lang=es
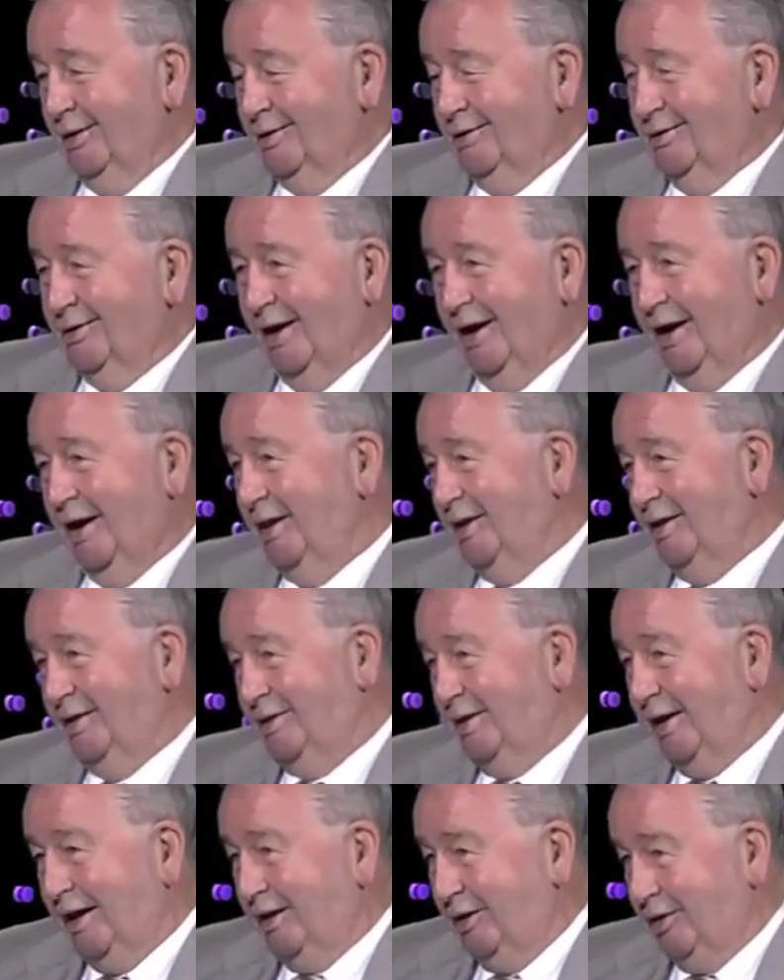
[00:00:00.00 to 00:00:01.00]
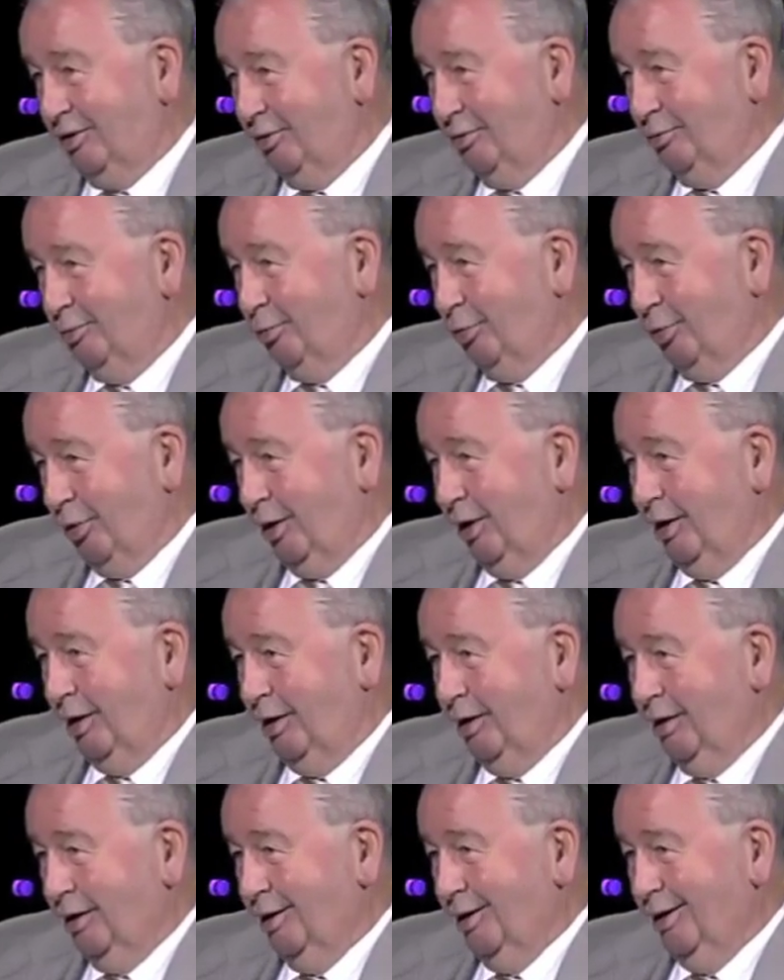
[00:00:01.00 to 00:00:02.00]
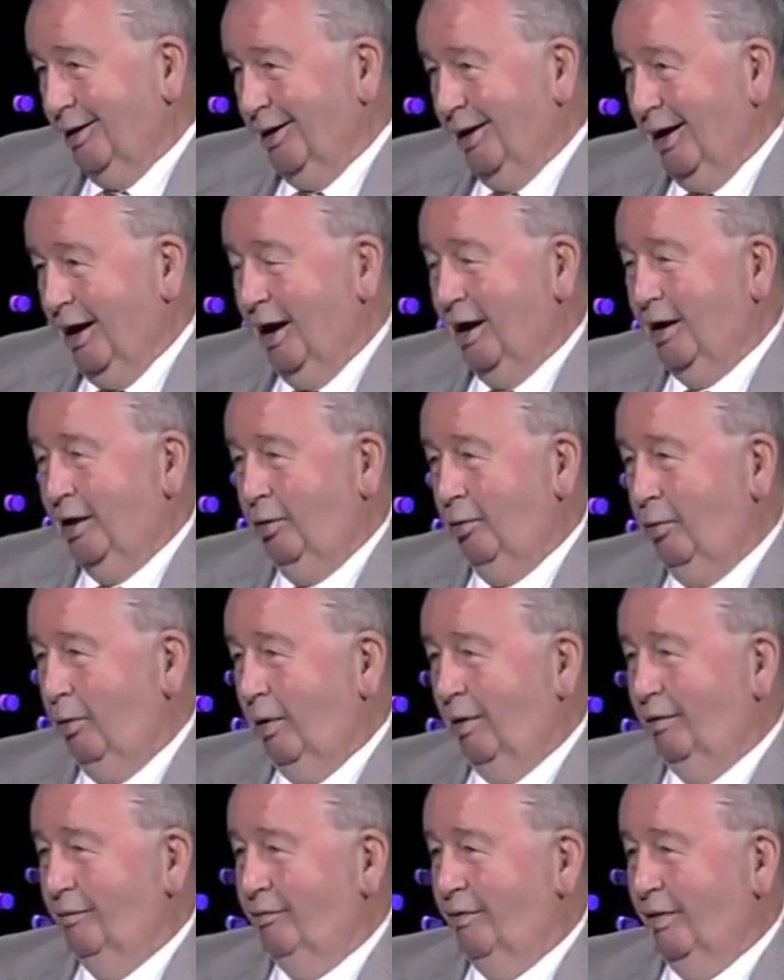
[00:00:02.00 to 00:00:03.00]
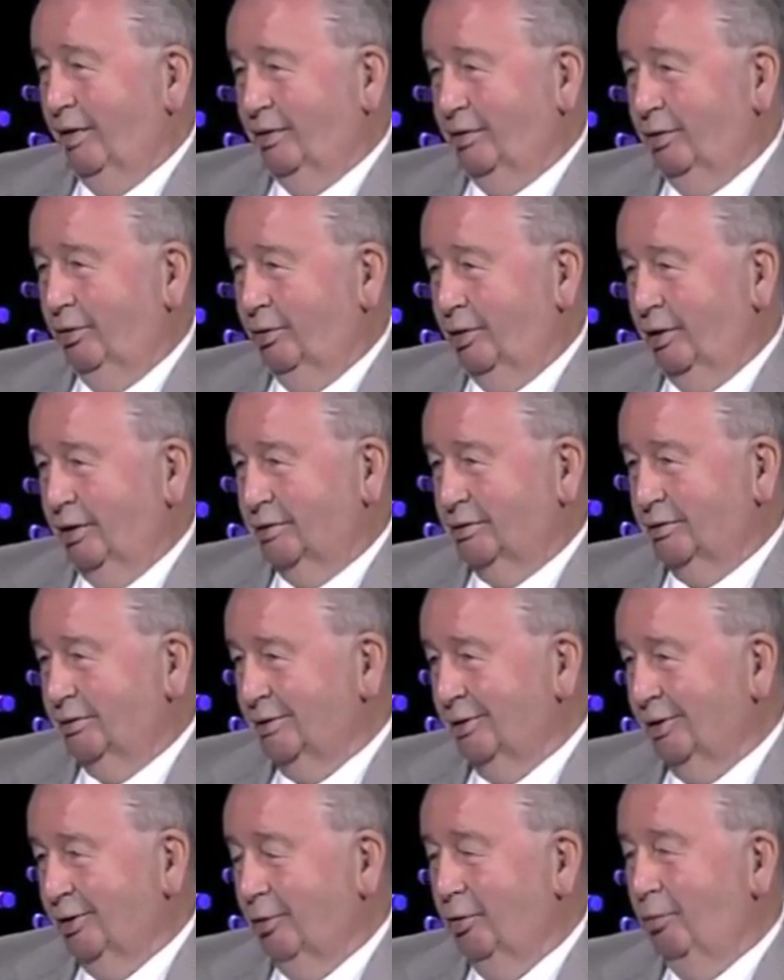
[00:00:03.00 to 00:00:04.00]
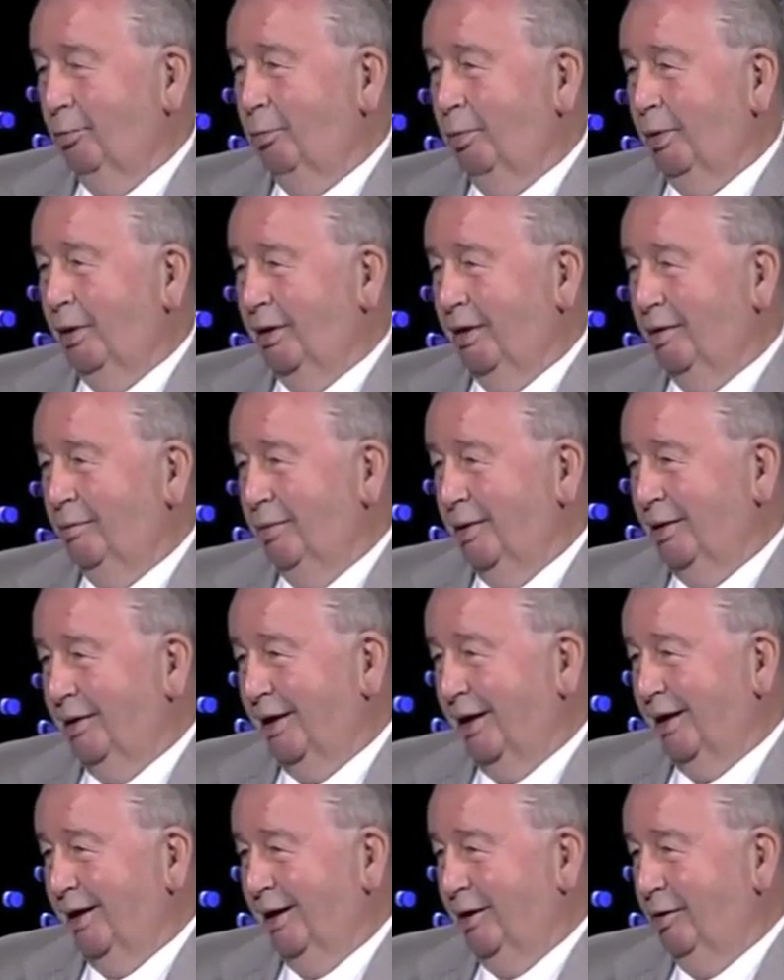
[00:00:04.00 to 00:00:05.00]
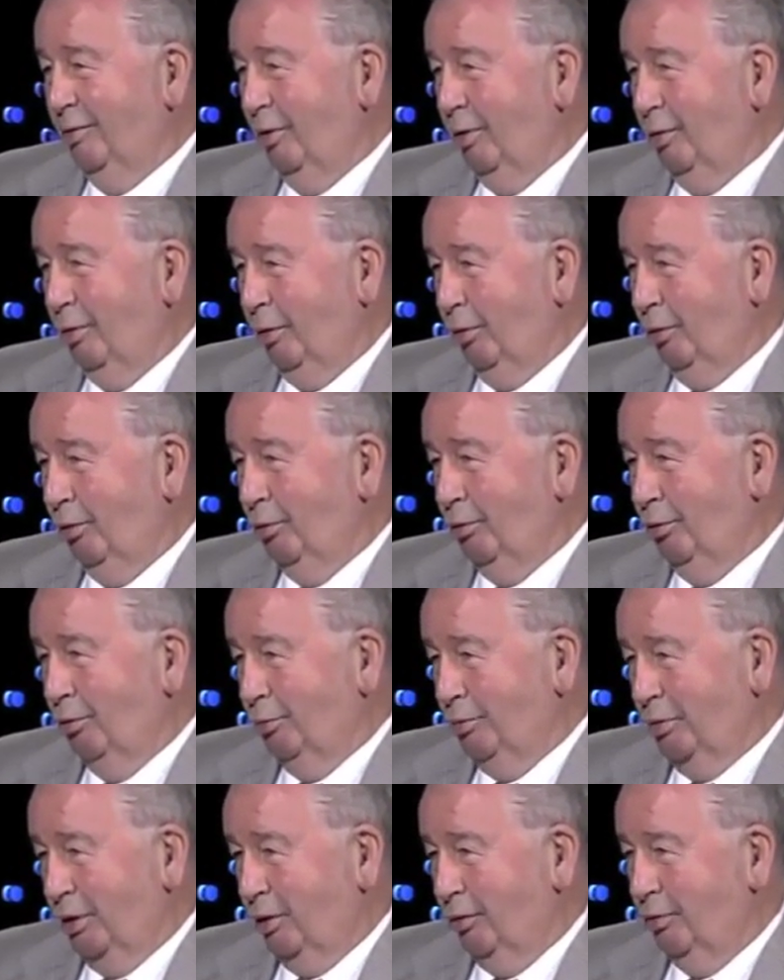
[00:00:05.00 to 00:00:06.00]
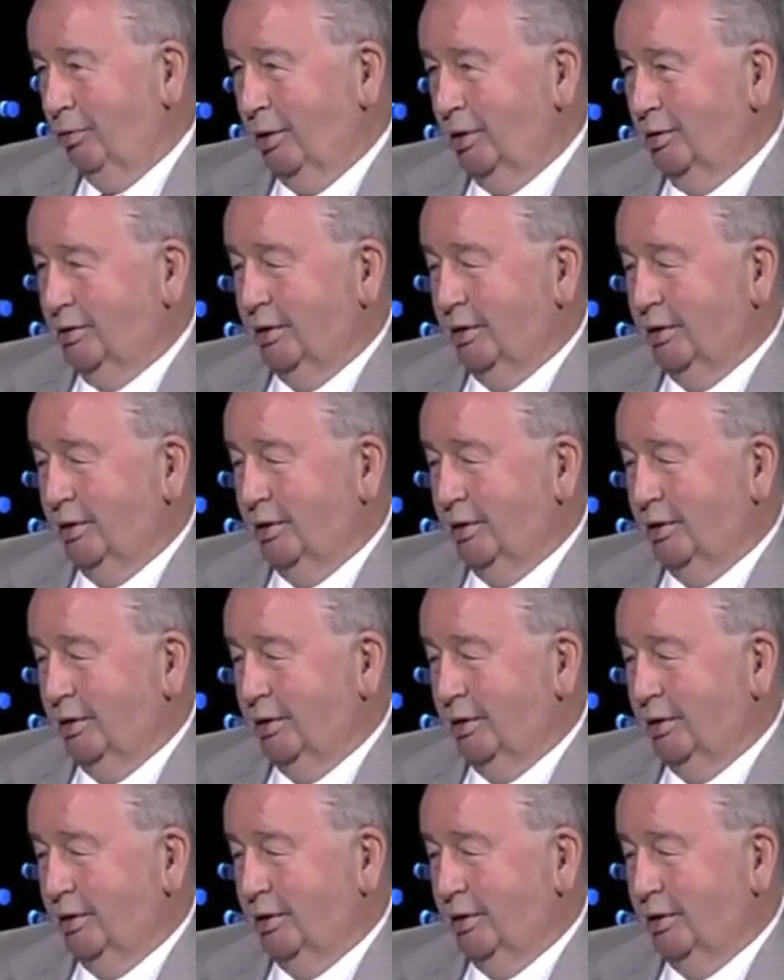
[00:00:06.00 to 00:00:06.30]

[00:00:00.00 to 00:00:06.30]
ya es distinto porque ahí juegan factores completamente ajenos a lo económico en el